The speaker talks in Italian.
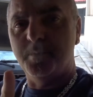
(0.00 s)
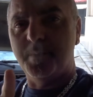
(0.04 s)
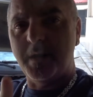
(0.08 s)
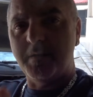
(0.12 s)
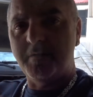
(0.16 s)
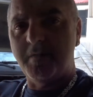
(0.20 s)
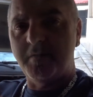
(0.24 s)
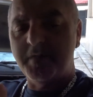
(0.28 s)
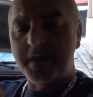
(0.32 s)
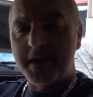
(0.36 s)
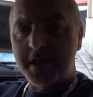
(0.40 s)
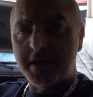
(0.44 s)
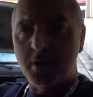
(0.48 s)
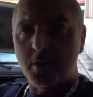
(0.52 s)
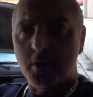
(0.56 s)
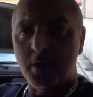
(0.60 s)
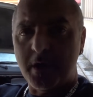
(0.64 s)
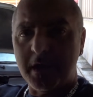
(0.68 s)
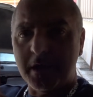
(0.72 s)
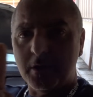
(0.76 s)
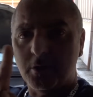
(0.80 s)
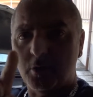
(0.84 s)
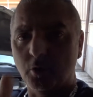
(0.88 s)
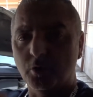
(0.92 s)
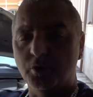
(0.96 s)
breve video
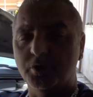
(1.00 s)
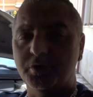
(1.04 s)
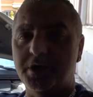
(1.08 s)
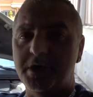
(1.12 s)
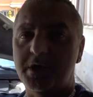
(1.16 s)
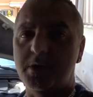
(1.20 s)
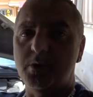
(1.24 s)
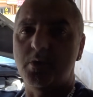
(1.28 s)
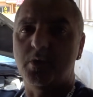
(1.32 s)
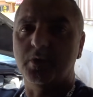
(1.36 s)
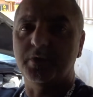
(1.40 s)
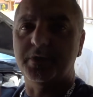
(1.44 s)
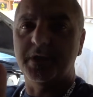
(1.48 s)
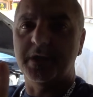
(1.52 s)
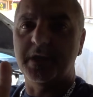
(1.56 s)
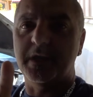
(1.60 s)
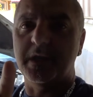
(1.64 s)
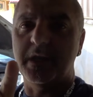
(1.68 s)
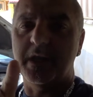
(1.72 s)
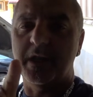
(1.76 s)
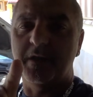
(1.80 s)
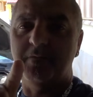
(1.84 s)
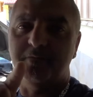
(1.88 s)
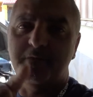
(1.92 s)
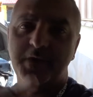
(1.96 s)
è il continuo
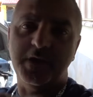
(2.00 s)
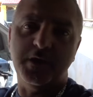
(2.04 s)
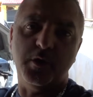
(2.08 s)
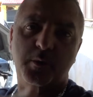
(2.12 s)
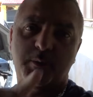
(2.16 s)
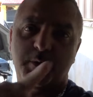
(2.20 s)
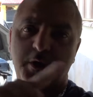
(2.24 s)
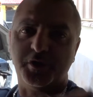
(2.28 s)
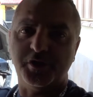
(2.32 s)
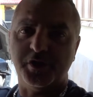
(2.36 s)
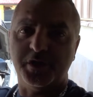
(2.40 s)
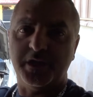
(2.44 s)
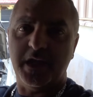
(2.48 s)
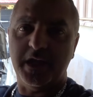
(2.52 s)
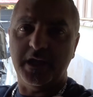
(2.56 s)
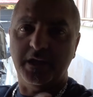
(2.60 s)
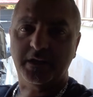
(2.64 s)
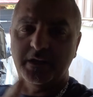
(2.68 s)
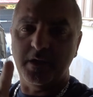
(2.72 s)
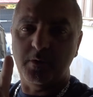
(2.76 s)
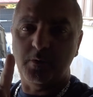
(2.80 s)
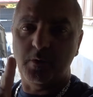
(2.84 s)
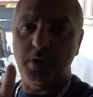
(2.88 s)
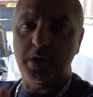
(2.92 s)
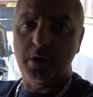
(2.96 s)
del video
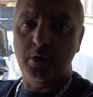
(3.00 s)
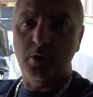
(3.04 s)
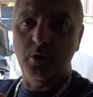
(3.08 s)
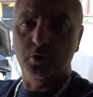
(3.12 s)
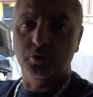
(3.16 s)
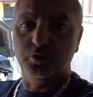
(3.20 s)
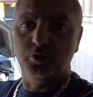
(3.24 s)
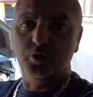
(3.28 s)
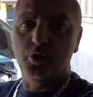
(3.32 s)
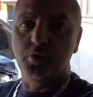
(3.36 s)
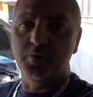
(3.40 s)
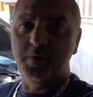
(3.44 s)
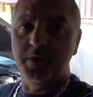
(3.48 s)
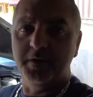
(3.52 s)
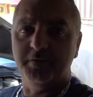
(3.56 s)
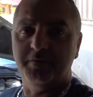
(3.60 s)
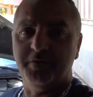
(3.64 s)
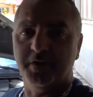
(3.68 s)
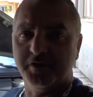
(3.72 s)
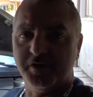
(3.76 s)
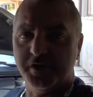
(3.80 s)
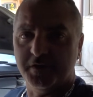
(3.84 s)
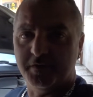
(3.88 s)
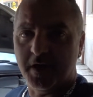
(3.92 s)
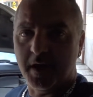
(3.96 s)
precedente, quello dove
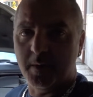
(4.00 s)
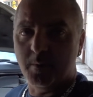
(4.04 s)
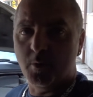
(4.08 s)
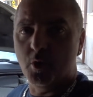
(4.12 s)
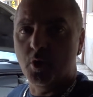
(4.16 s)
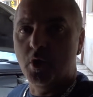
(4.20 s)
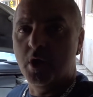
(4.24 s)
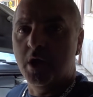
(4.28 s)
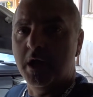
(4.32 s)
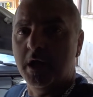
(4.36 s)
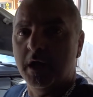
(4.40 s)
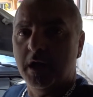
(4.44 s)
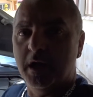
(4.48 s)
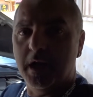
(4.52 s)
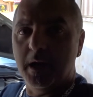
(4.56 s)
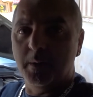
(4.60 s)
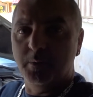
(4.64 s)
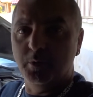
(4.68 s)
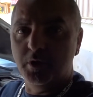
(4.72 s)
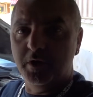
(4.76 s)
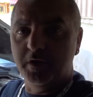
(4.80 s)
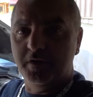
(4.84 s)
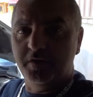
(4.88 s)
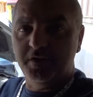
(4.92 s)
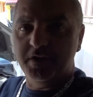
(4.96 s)
facevamo la
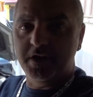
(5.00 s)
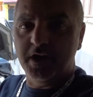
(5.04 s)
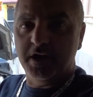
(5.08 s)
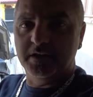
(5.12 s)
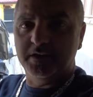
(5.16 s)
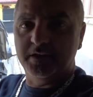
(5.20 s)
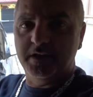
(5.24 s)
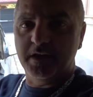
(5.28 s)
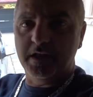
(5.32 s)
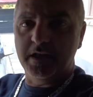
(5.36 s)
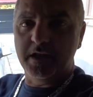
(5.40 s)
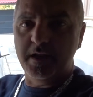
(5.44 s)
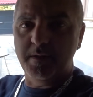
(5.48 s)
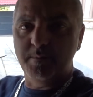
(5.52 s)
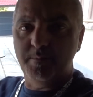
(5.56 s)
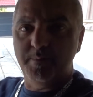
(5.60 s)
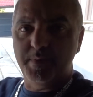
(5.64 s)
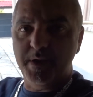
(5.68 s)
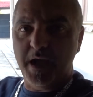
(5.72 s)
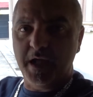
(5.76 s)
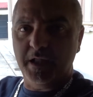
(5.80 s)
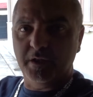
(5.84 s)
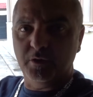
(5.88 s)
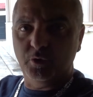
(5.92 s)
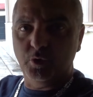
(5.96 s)
pulizia
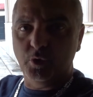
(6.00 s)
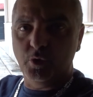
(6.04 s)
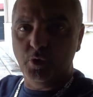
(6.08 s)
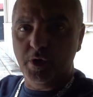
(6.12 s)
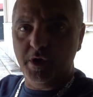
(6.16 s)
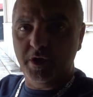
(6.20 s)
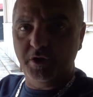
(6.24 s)
dell'impianto